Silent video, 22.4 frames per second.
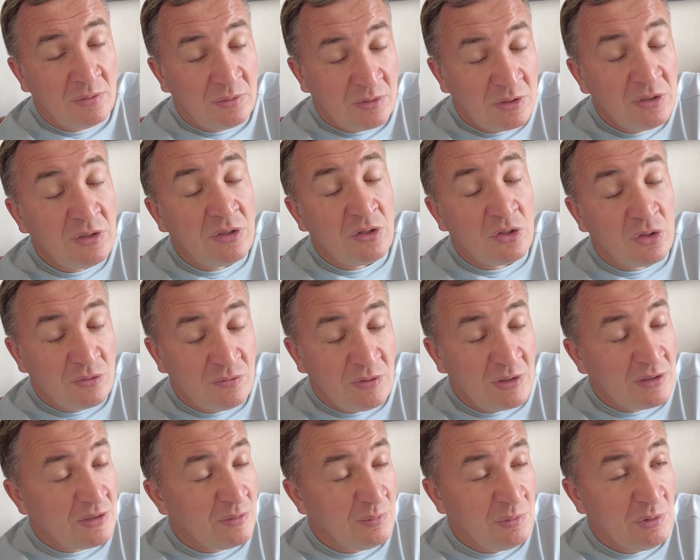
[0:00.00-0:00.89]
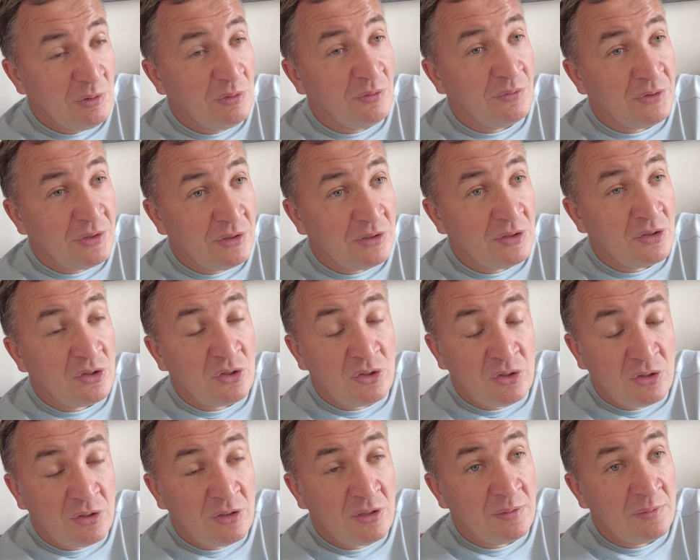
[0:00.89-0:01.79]
тысяч, извиняюсь, не миллионов тысяч,
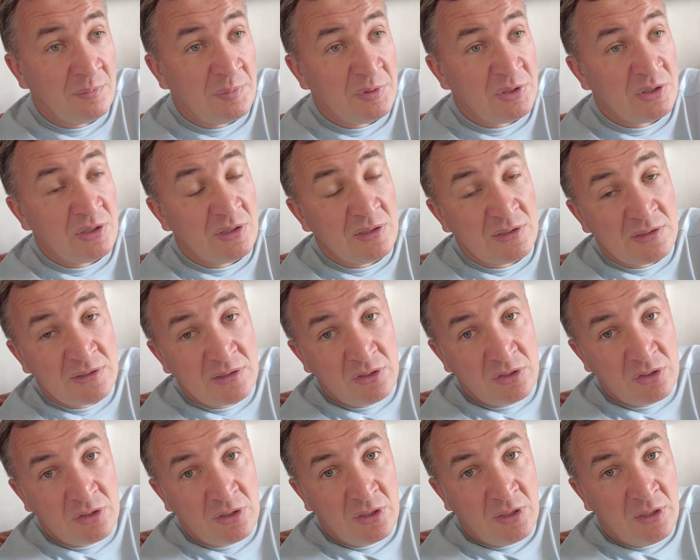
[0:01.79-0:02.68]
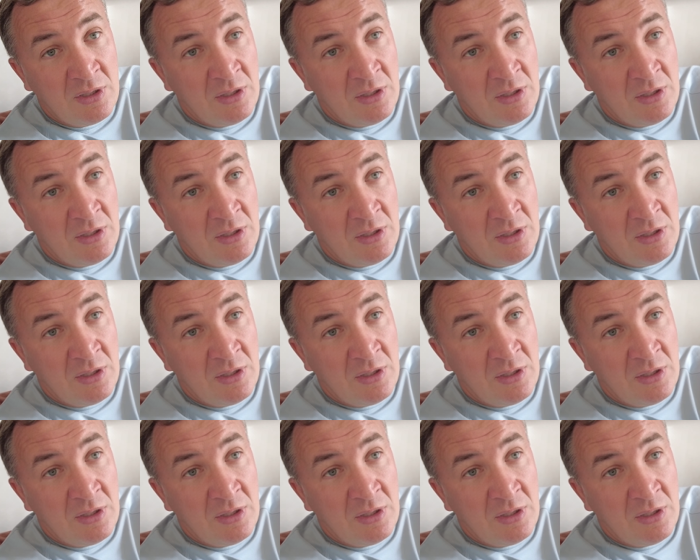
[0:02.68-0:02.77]
14, по 14 тысяч.